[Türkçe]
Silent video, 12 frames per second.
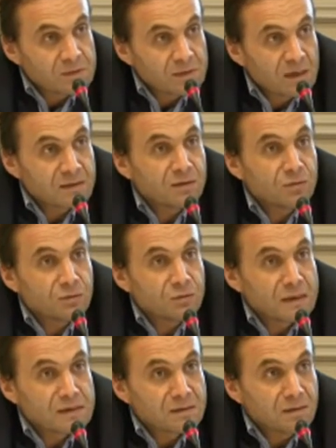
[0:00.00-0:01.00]
siyaset
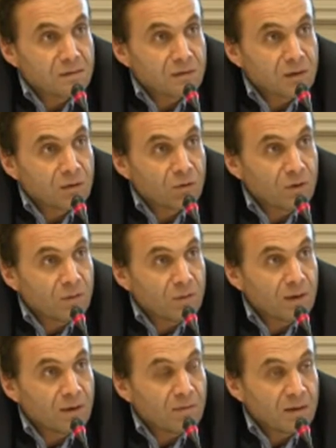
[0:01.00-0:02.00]
dünyasının
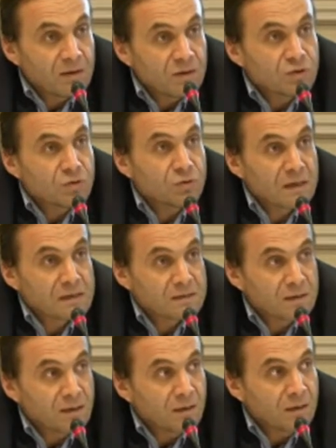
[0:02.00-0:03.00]
ekonomiye ve iş
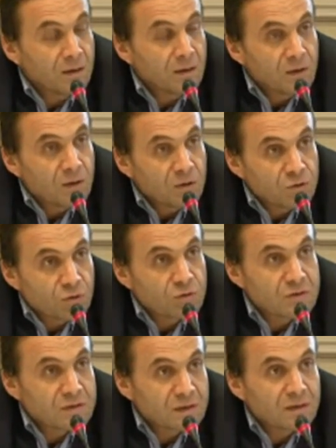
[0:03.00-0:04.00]
dünyasına
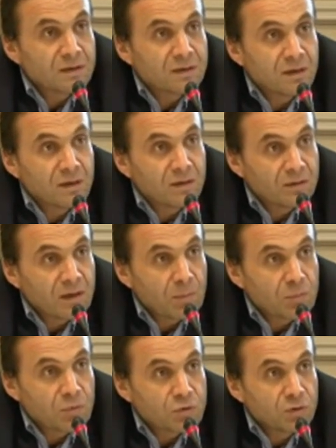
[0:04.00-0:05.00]
çok sıklıkla
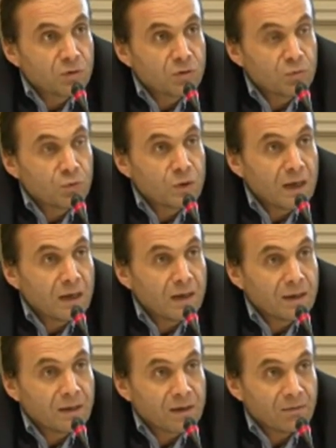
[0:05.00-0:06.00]
yapmış olduğu
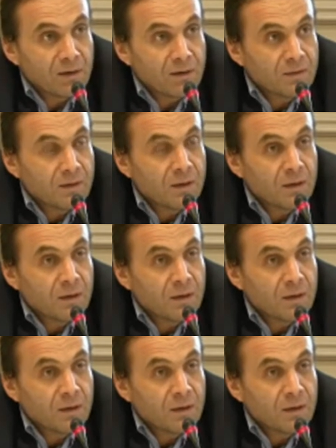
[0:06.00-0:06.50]
müdahaleler var.